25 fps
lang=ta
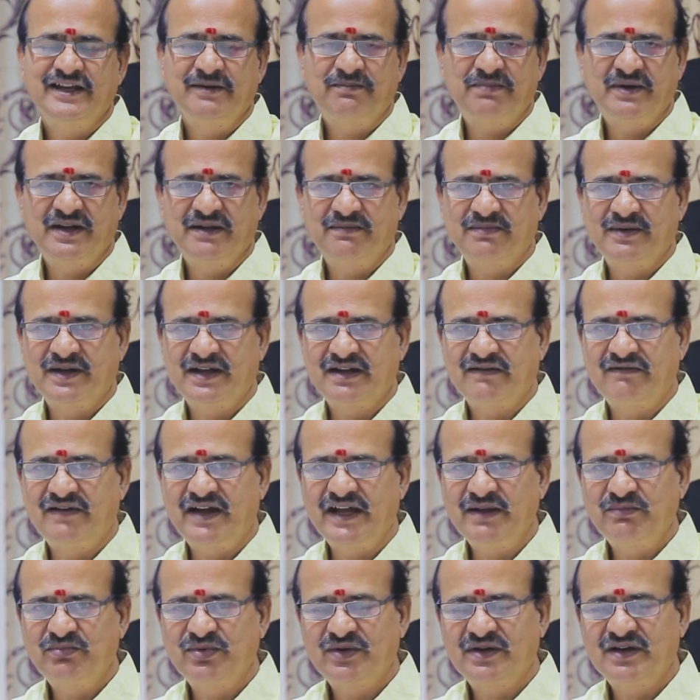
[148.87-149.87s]
இப்படிப்பட்ட
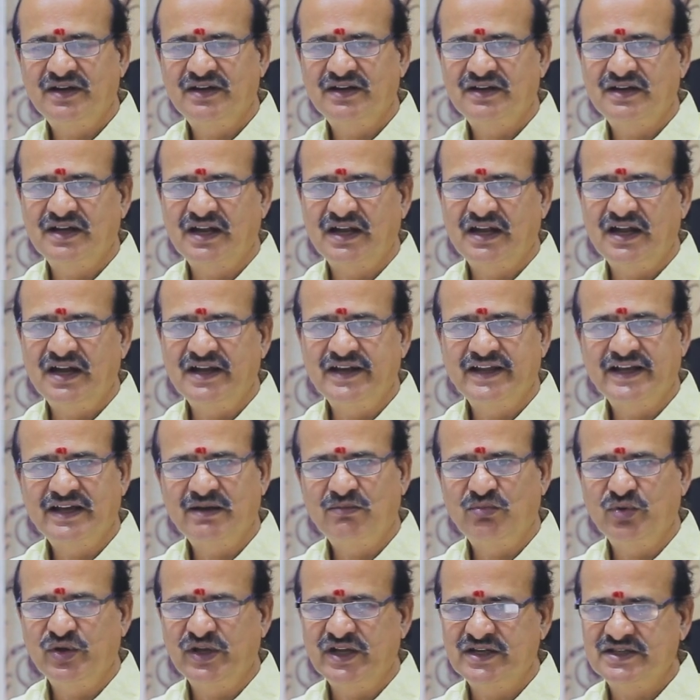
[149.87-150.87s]
வாய்ப்புகளுக்கெல்லாம்
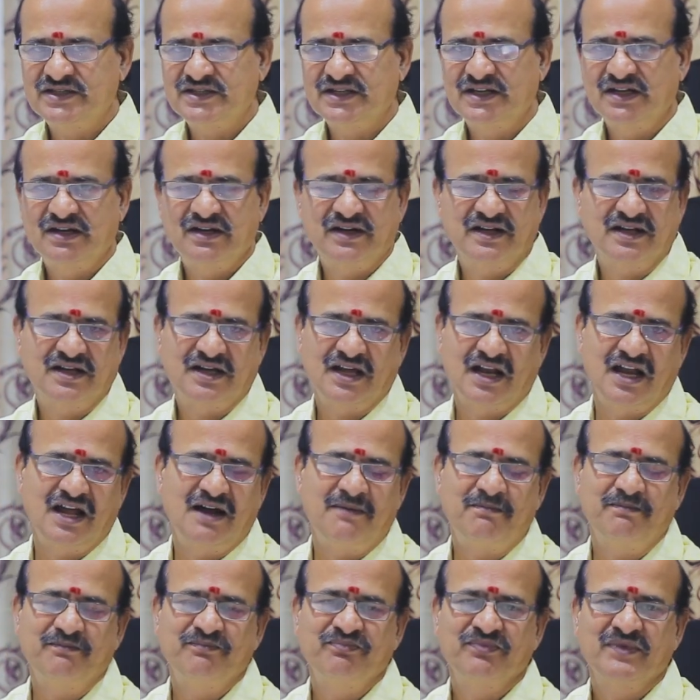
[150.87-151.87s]
நீங்கள் முயற்சிகள்
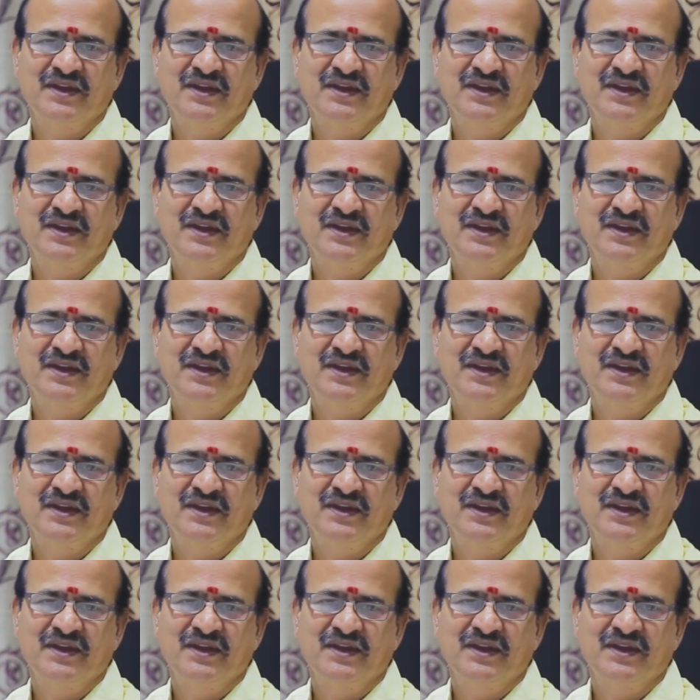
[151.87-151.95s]
எடுக்கலாம்